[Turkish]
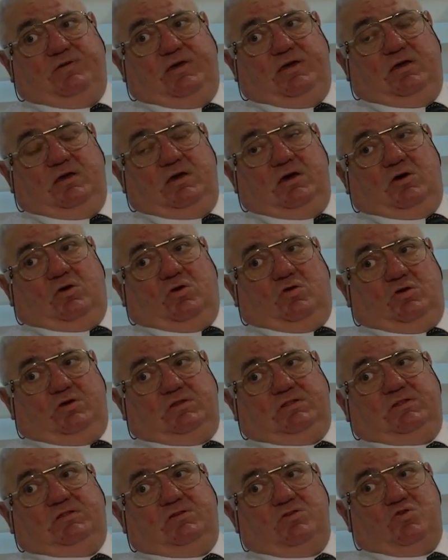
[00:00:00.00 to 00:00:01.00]
ve
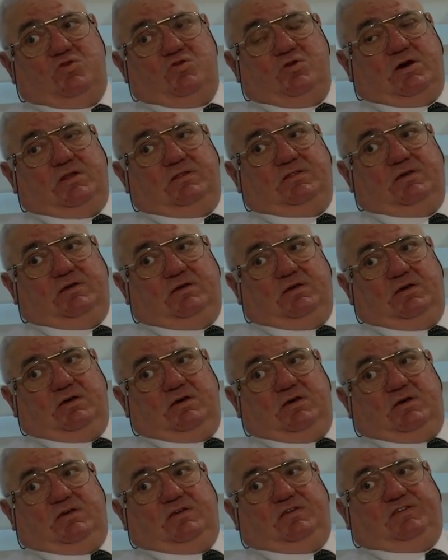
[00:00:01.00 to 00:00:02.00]
orada da şu anda
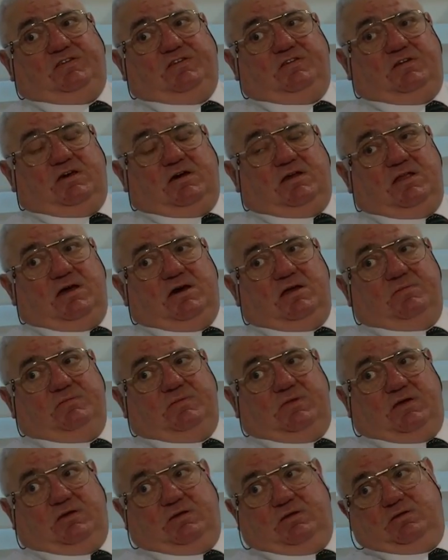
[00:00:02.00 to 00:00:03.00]
sığır
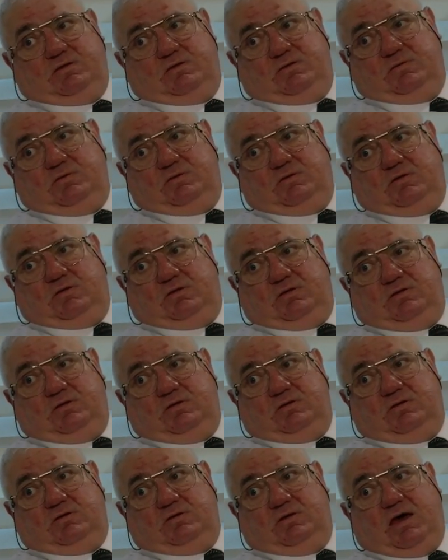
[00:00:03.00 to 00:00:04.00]
alarmda.
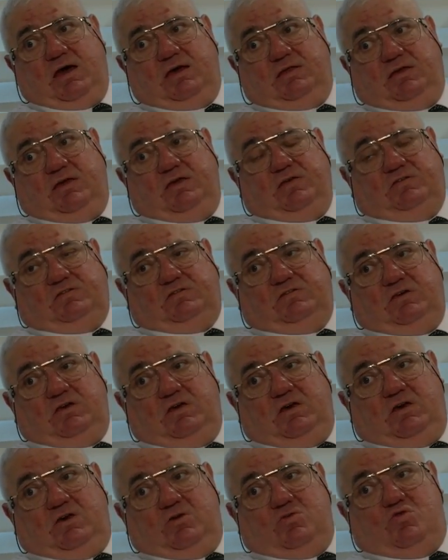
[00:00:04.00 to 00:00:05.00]
Evet. Herkes.
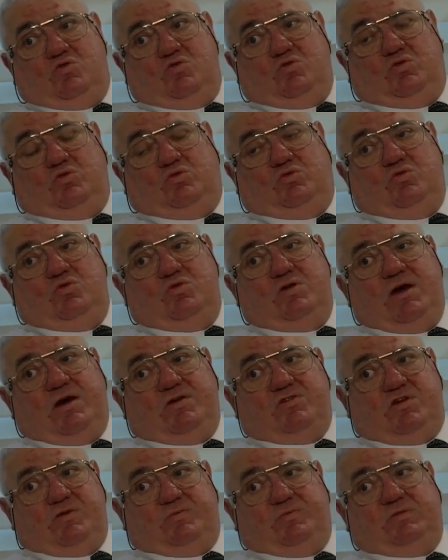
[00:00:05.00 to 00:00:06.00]
Çünkü
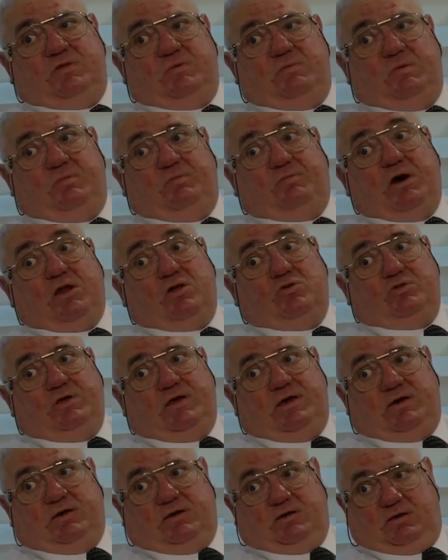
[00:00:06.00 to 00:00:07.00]
dünya çapında bir
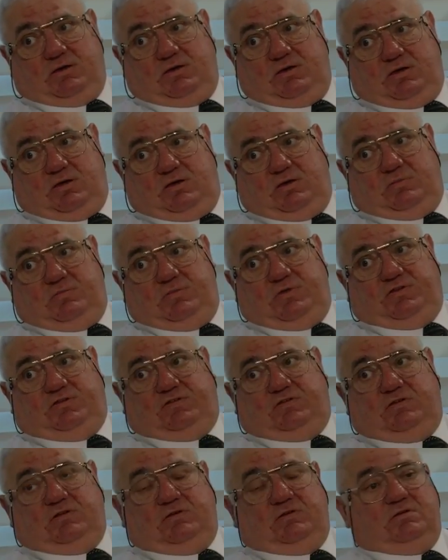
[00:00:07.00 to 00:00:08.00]
paranoya,
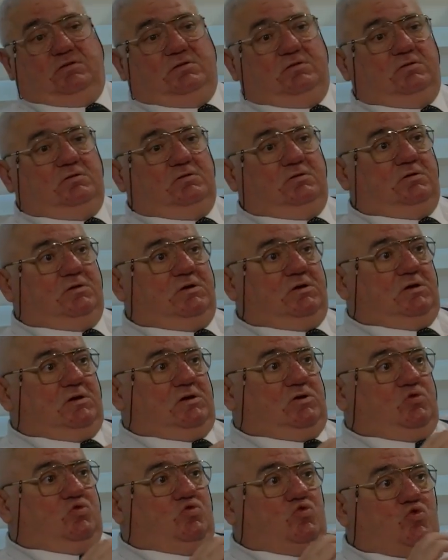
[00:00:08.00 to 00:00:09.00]
bir e,
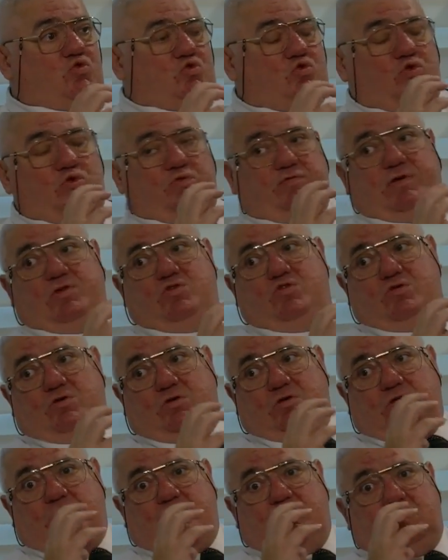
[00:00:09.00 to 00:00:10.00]
kuşku ve
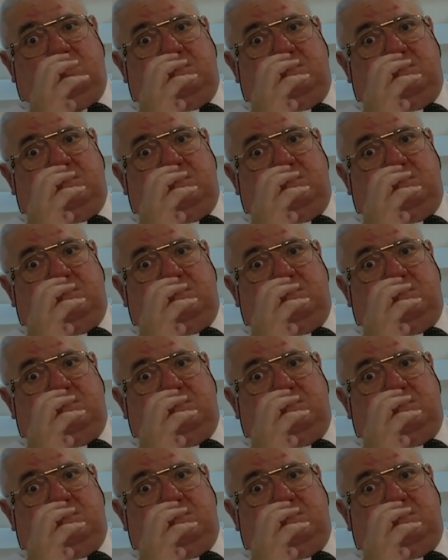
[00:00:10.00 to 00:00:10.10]
e,